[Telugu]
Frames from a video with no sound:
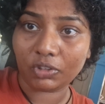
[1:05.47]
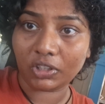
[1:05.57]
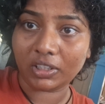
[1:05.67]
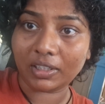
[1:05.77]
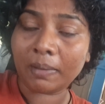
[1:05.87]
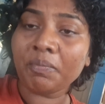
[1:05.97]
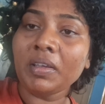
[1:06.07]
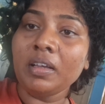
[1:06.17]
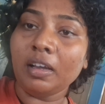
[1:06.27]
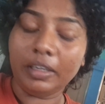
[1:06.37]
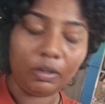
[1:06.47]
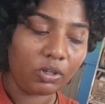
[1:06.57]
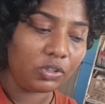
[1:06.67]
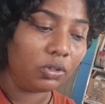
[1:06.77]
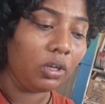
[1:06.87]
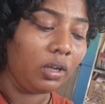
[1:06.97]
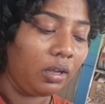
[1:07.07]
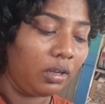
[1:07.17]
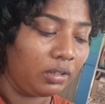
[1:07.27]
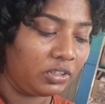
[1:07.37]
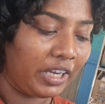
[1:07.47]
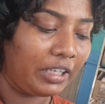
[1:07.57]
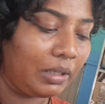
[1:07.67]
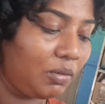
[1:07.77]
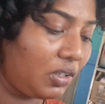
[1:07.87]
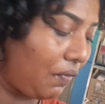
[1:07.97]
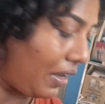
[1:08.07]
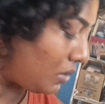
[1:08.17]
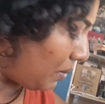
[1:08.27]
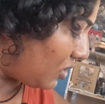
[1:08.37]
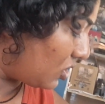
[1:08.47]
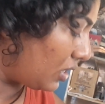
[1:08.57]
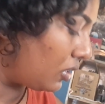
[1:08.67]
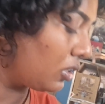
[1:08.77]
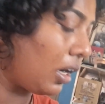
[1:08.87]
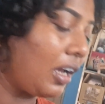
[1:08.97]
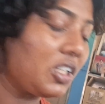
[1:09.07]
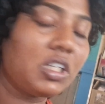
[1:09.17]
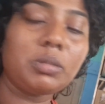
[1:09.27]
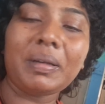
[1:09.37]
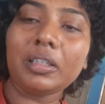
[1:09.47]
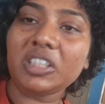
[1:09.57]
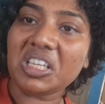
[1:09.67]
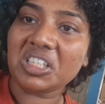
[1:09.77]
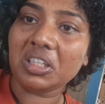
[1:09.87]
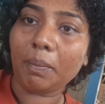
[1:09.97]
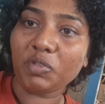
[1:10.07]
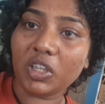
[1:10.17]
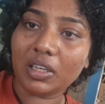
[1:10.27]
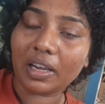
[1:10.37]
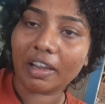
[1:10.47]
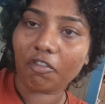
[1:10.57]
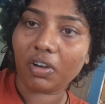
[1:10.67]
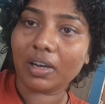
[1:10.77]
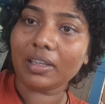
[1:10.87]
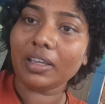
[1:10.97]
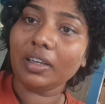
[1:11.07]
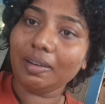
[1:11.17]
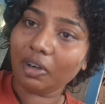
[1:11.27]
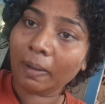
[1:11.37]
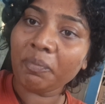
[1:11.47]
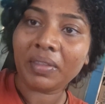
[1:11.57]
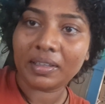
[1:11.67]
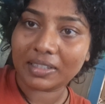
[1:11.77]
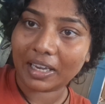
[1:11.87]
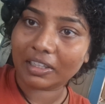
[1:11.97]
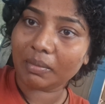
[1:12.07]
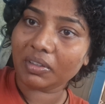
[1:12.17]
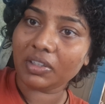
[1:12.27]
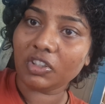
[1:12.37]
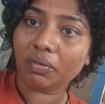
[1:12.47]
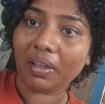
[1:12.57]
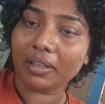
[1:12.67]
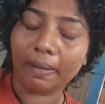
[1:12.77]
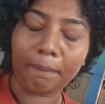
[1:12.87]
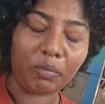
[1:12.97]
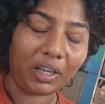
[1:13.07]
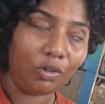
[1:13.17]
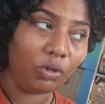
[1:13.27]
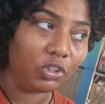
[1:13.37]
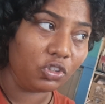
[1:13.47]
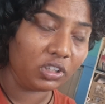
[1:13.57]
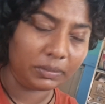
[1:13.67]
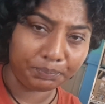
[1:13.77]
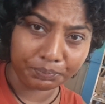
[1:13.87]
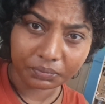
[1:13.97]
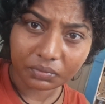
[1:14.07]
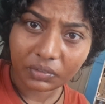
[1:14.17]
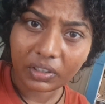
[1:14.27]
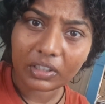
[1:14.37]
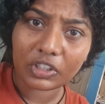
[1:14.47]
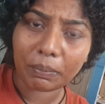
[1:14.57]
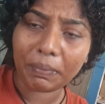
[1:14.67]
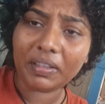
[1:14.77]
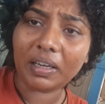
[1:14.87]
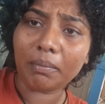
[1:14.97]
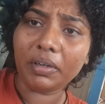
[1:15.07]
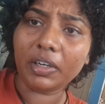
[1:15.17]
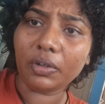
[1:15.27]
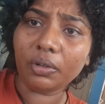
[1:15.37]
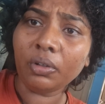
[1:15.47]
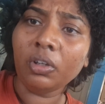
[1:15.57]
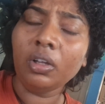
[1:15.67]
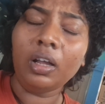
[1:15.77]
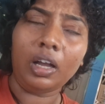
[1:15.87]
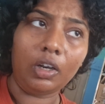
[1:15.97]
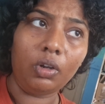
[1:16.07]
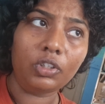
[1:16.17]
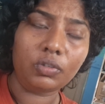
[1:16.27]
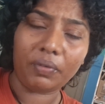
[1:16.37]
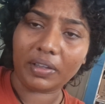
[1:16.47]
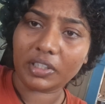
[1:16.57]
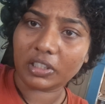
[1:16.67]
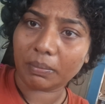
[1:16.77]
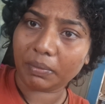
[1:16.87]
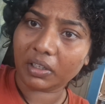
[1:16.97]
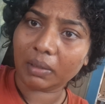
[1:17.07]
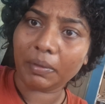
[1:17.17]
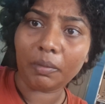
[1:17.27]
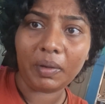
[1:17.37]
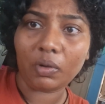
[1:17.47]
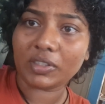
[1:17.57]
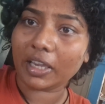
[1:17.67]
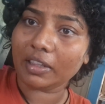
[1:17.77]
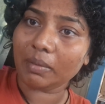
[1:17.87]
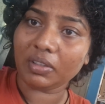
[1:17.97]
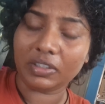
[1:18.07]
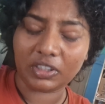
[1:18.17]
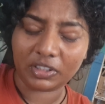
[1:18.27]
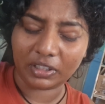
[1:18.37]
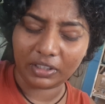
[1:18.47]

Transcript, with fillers: వచ్చింది కదా ఈరోజు సాయంత్రం తేజ ఫ్యాన్స్ ప్రెసిడెంట్ కాసాజ్ బట్టలు చేసిన చిల్డ్రన్ వ్యవహారాలకి నేను కూడా సాయంత్రం తేజ ఫ్యాన్ అల్లు అర్జున్ చెప్పింది నమ్మినట్టు అల్లు అర్జున్ ఫ్యాన్స్ అని చెప్పేదాన్ని నమ్మేట్టు మేము కూడా సాయంత్రం తేజ్